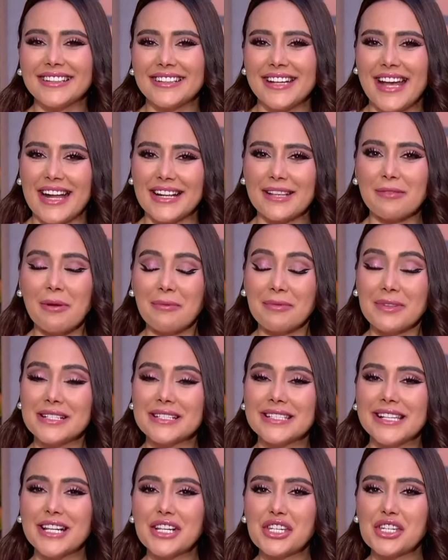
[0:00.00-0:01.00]
يعني ما
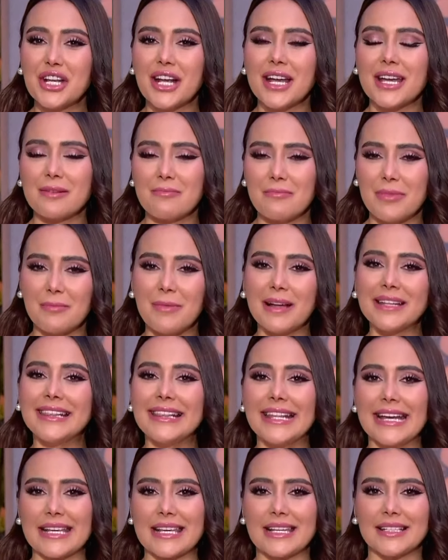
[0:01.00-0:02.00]
بينزلش غير
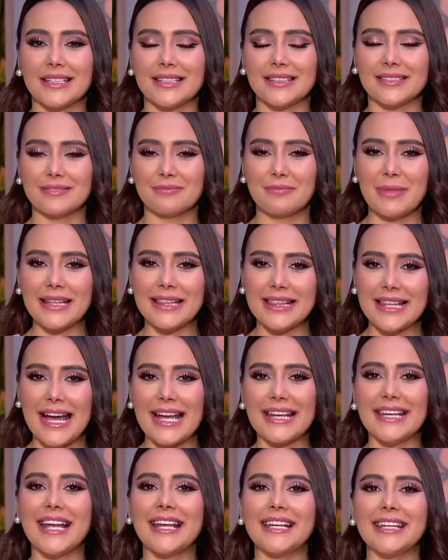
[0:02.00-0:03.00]
ببدلة كده بدلة
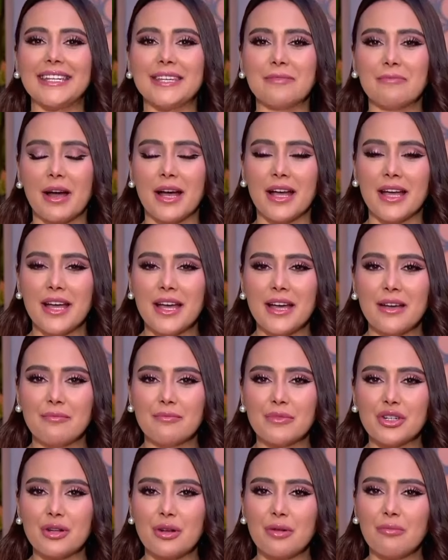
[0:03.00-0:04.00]
عليها القيمة
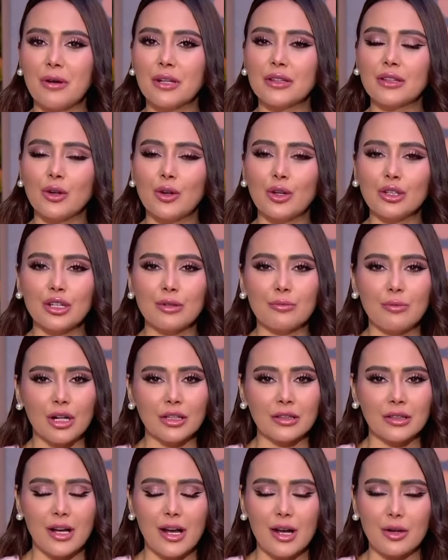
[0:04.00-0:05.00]
مش البنطلونات
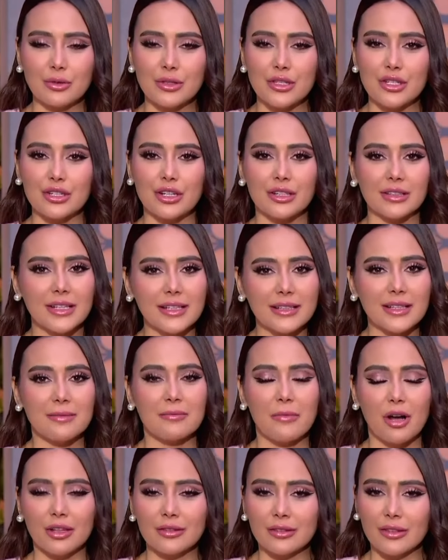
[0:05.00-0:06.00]
المقطعة والتيشيرتات
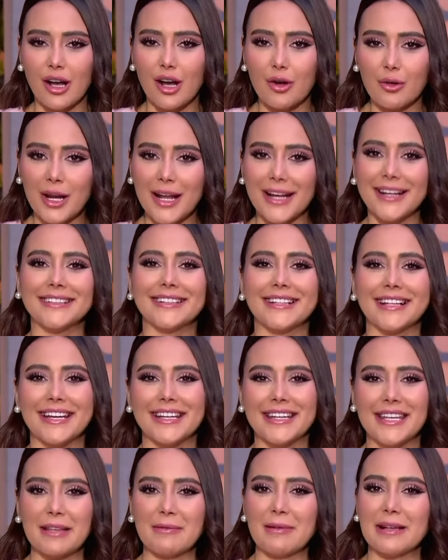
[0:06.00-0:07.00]
المقطعة والحاجات
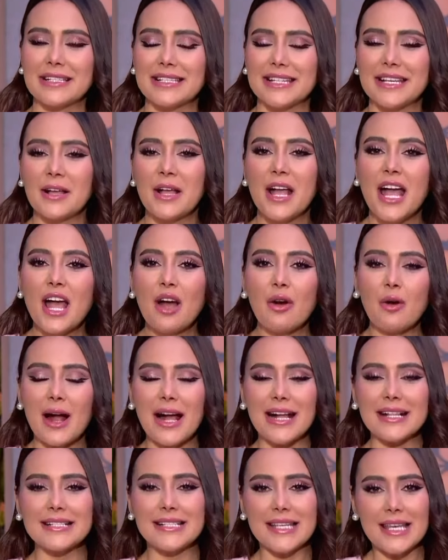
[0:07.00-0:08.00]
الغريبة دي
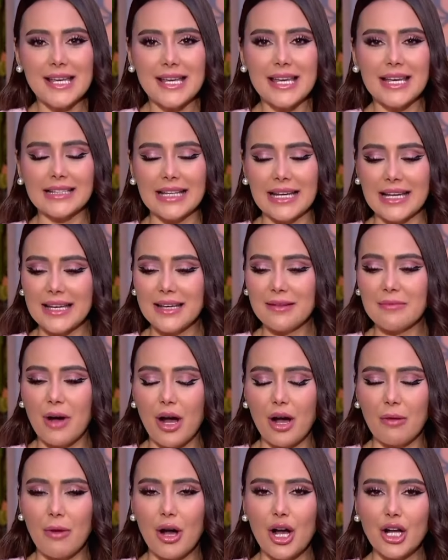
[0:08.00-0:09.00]
وقاعدين كده إيه
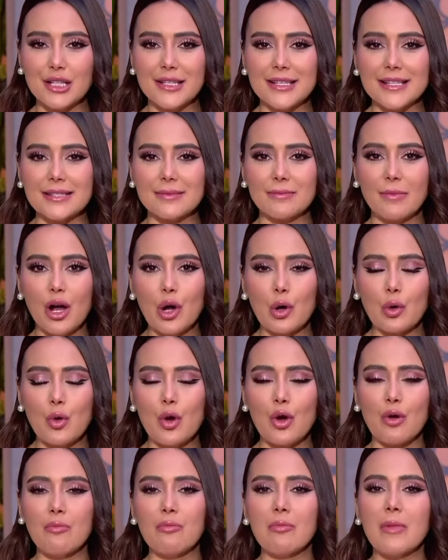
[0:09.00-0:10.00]
مع بعض يسمعوا
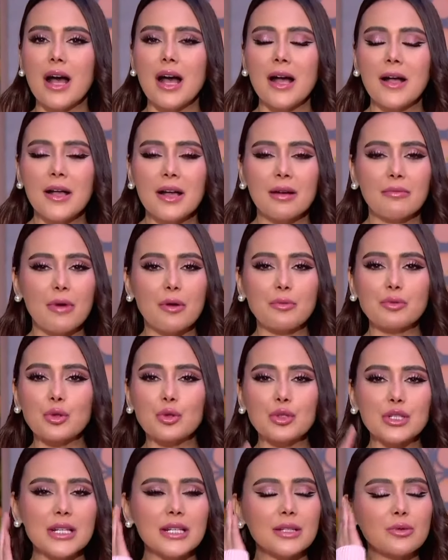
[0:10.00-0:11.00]
هم
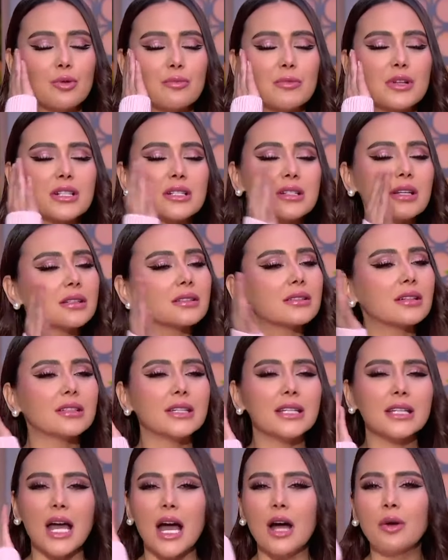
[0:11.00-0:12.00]
مبسوطين
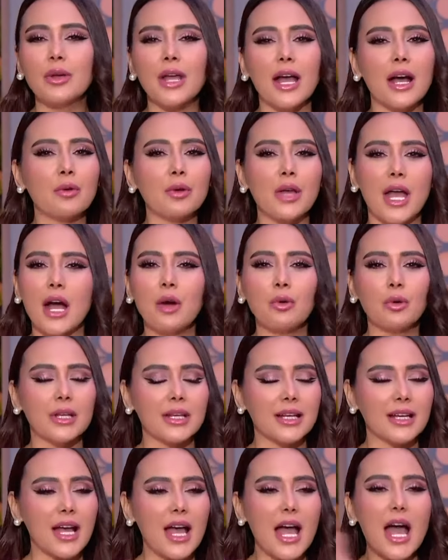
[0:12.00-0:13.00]
ومتسلطنين قوي قوي قوي
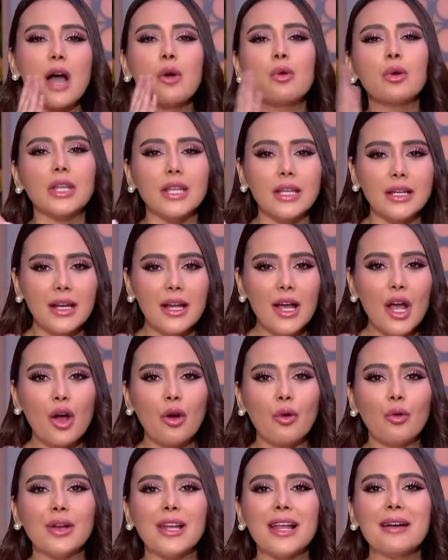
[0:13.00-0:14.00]
قوي
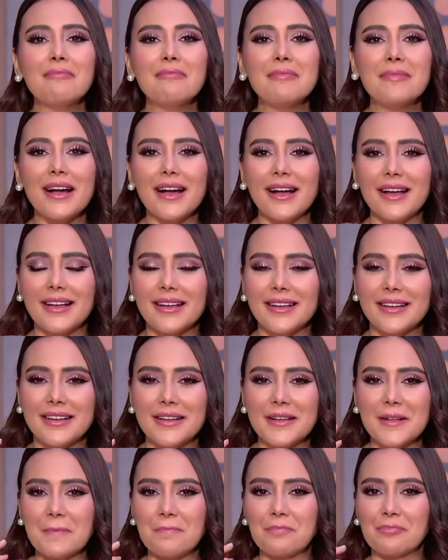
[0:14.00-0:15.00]
ولما
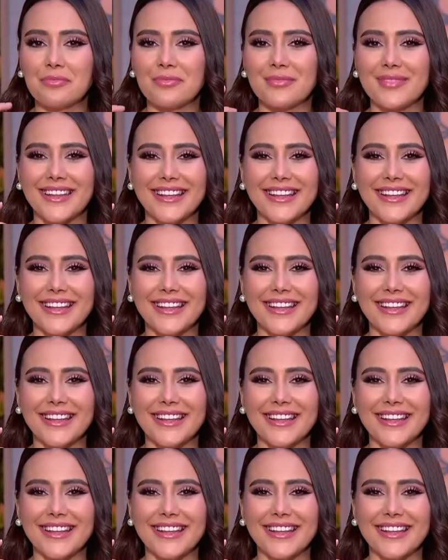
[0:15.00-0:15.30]
آه.